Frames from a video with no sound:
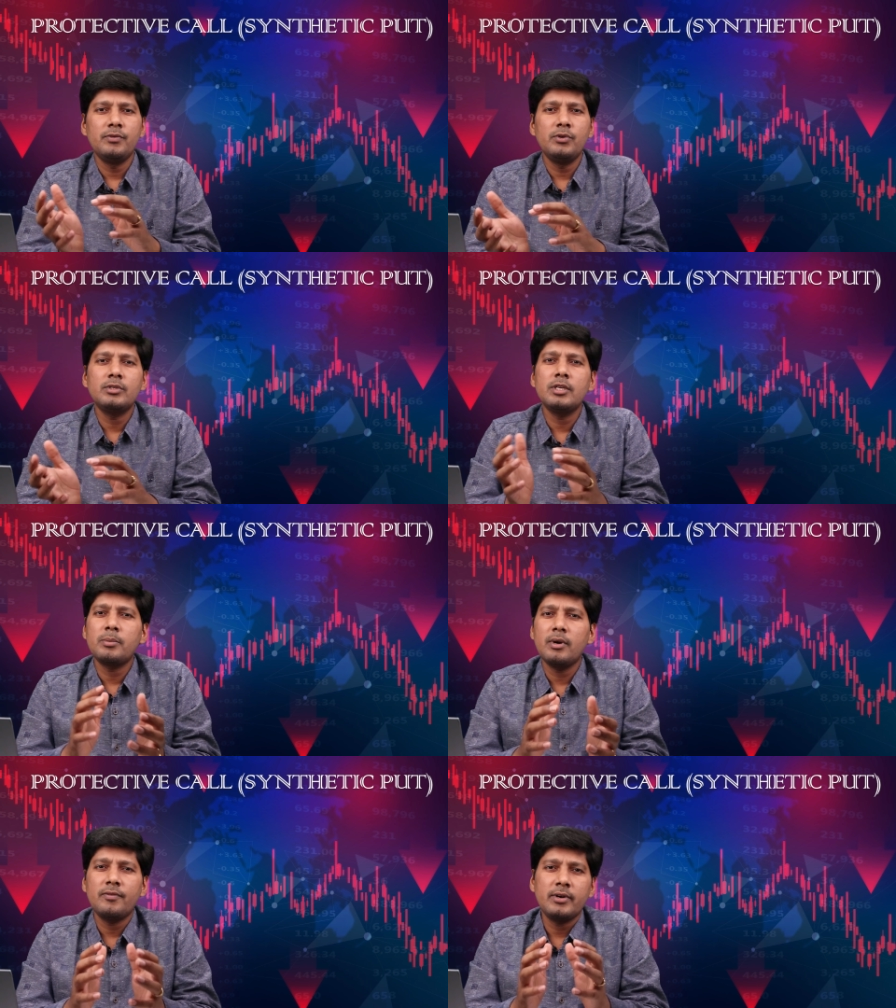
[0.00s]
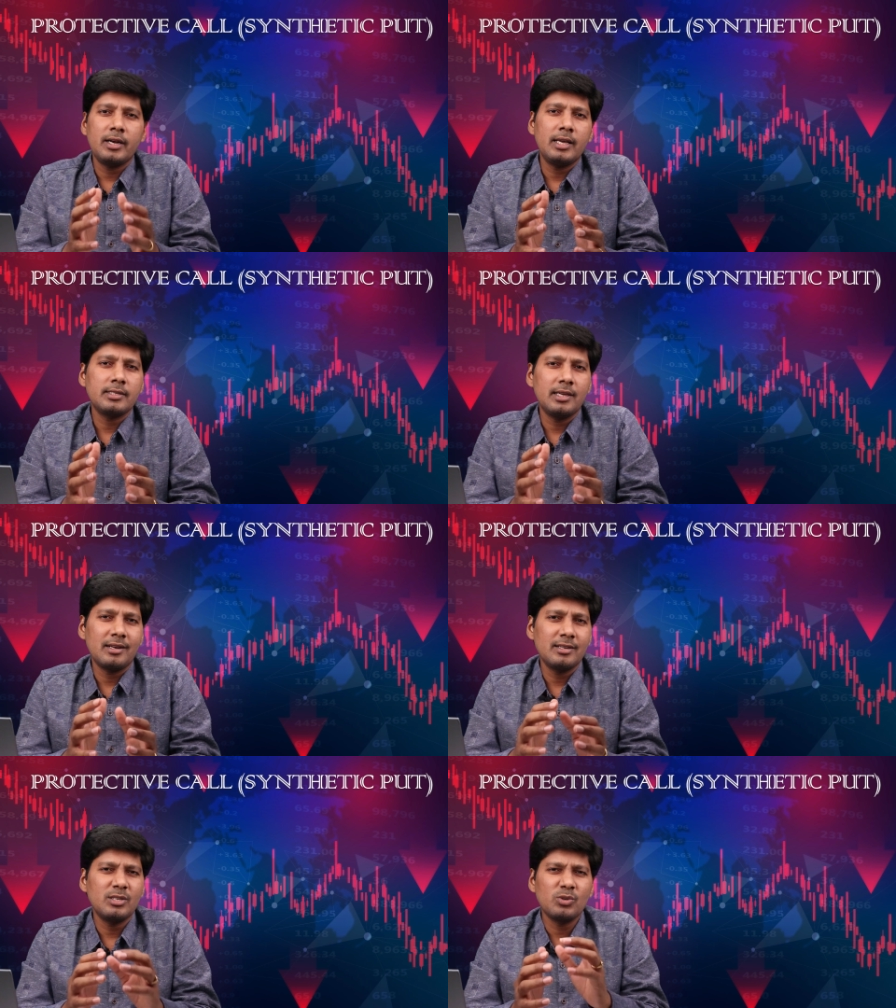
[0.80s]
ఫ్యూచర్ ప్రాఫిట్ అండ్ లాస్
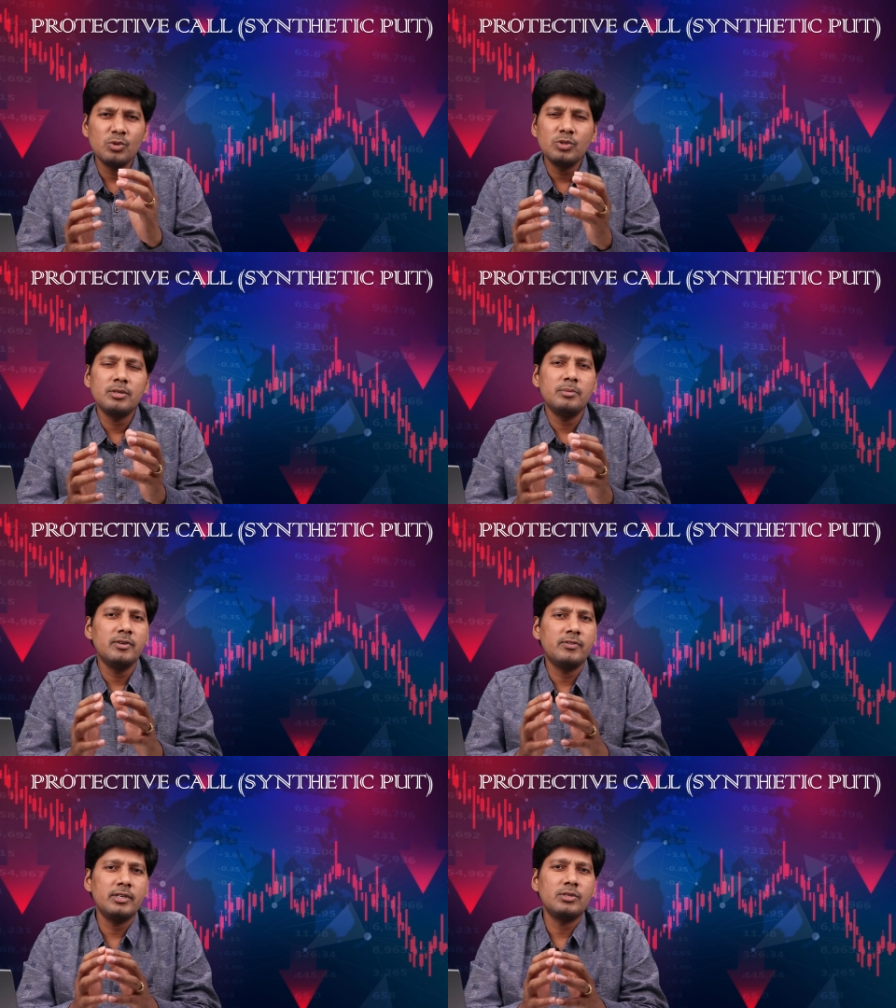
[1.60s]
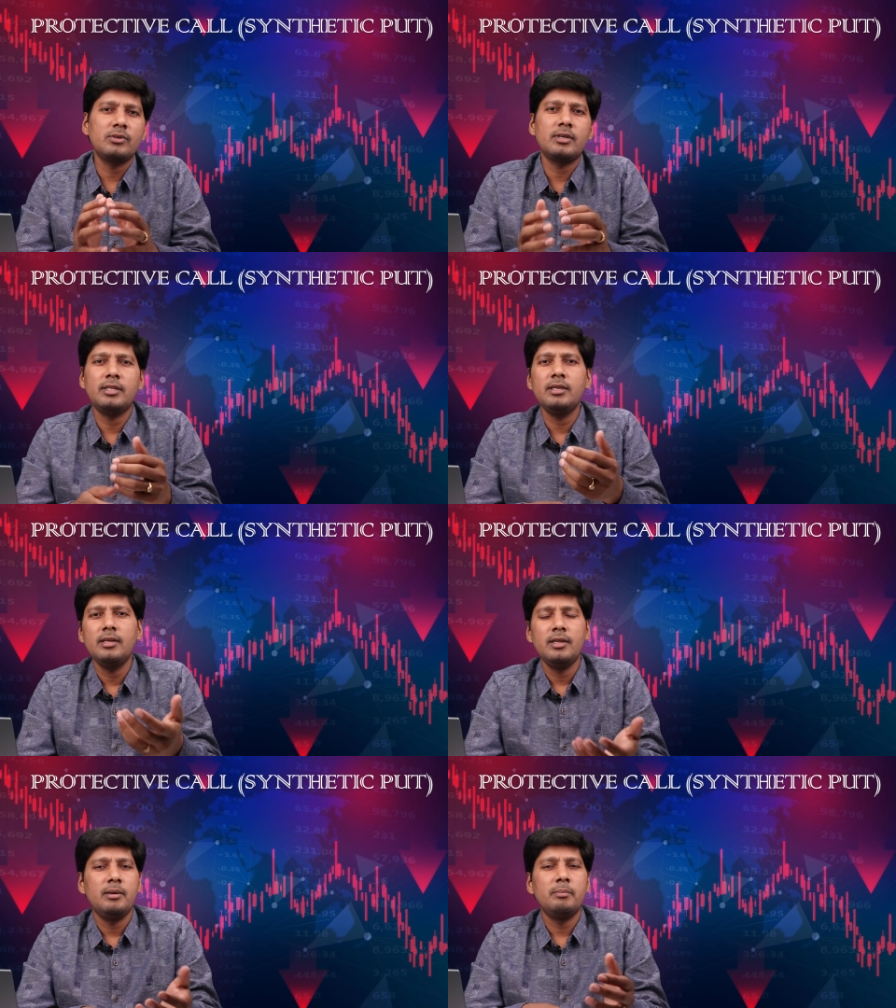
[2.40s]
క్యాలిక్యులేషన్ కొంచెం డిఫరెన్స్ ఉంటుంది
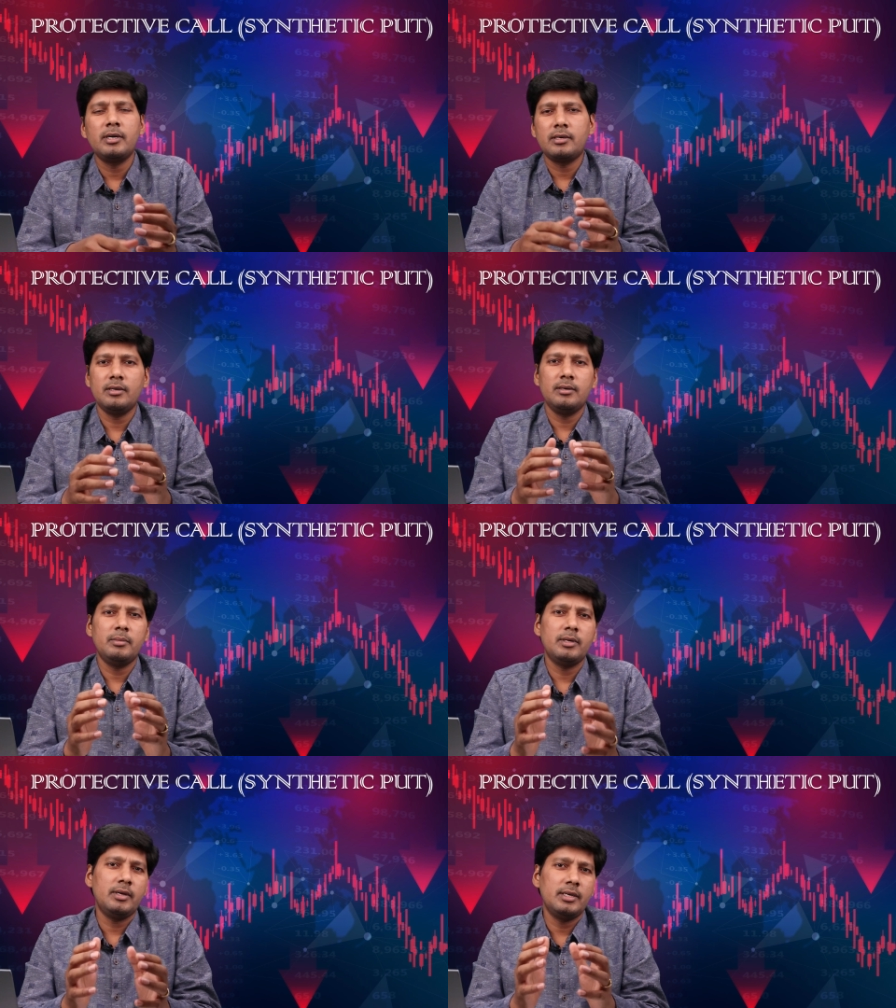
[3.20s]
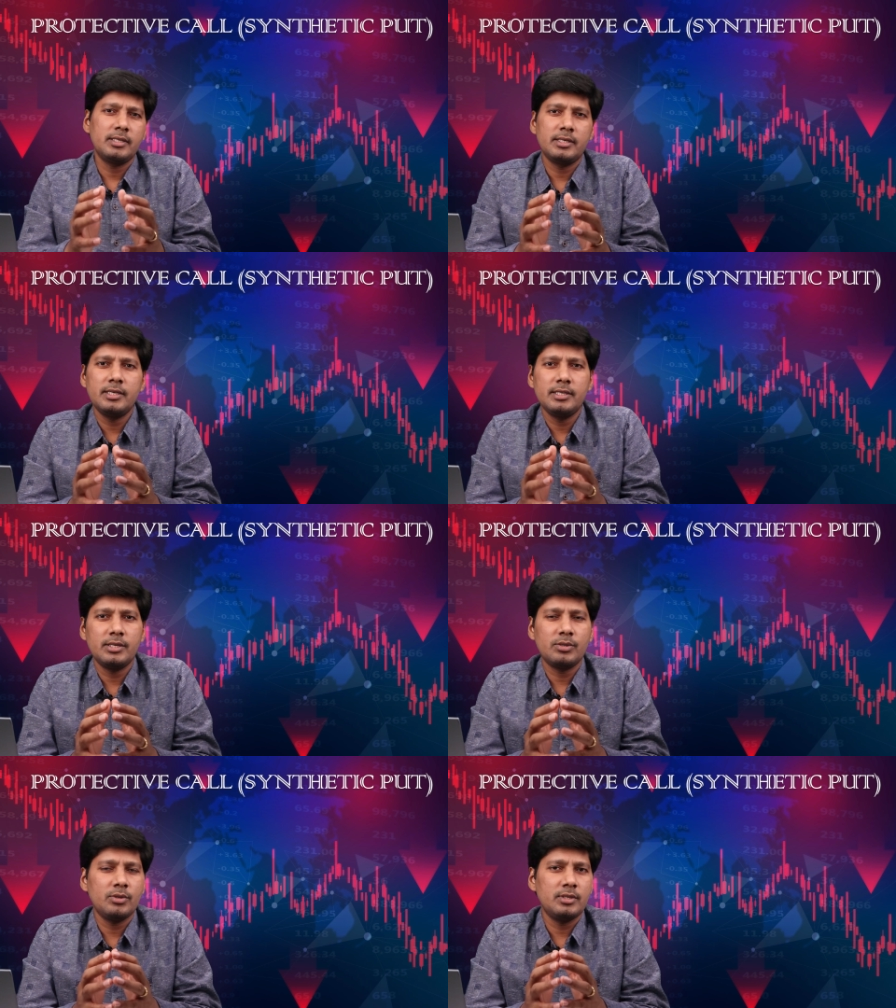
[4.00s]
బట్ మనం అండర్స్టాండ్
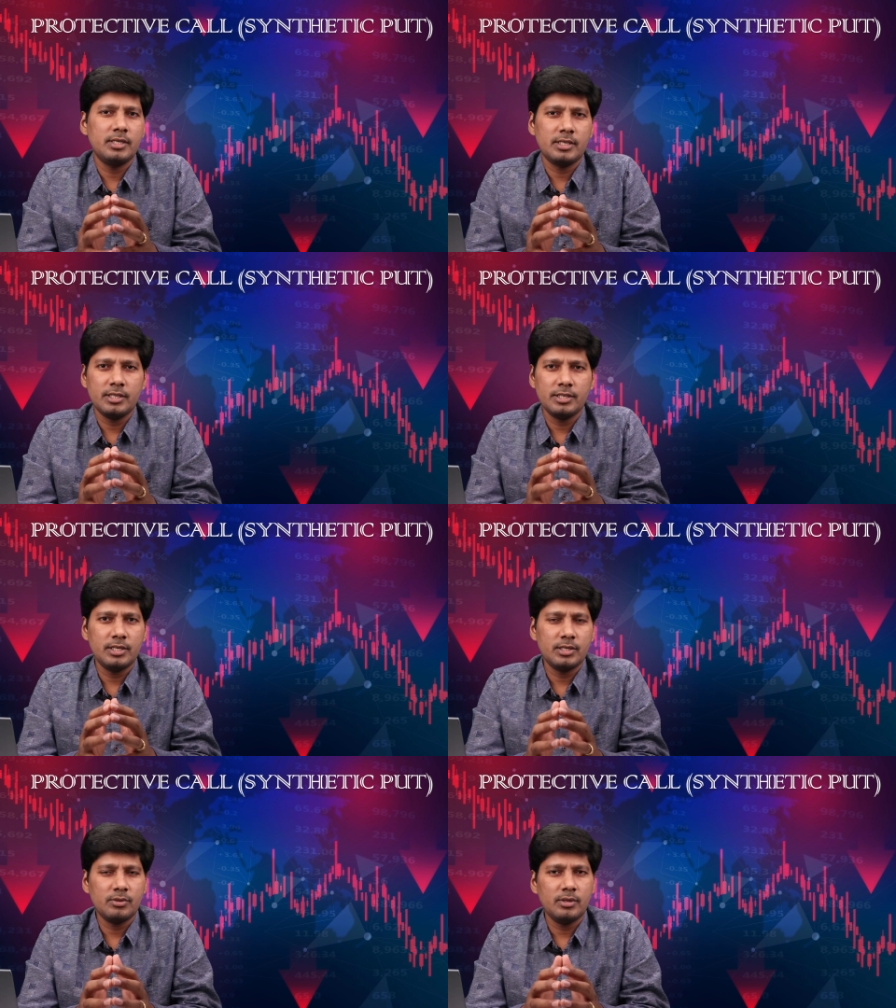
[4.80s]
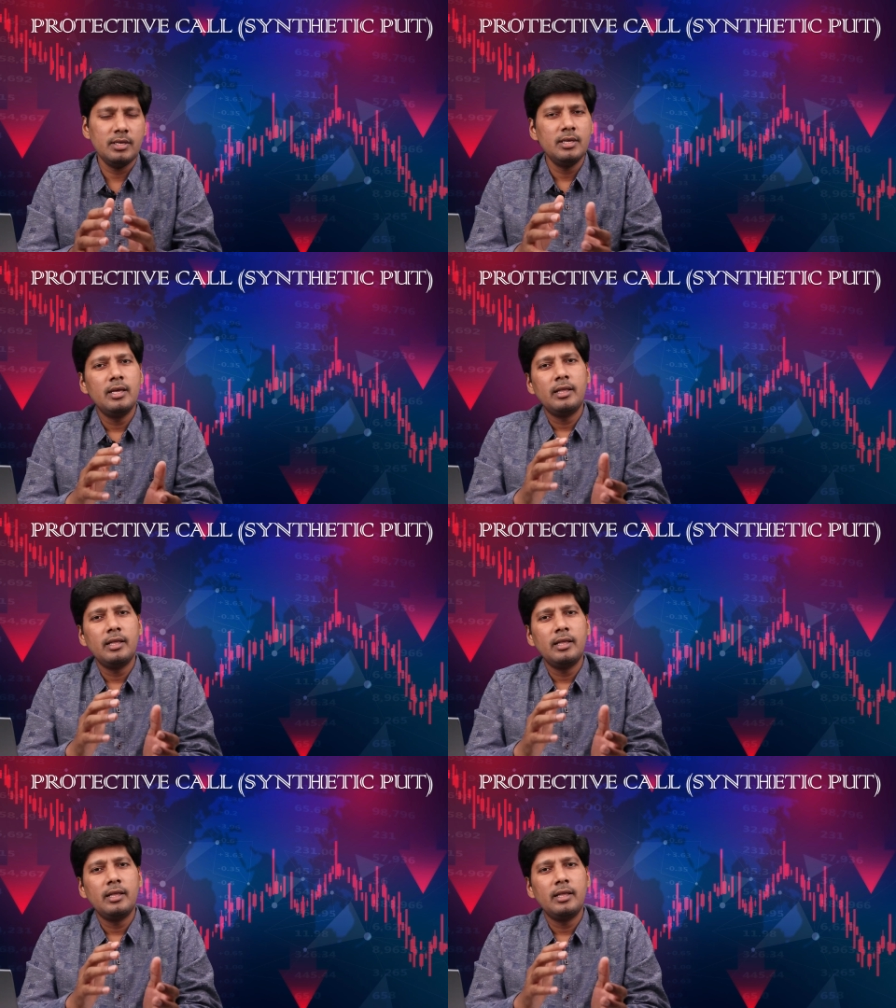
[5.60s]
చేసుకోవచ్చు డిస్కస్ చేసుకొని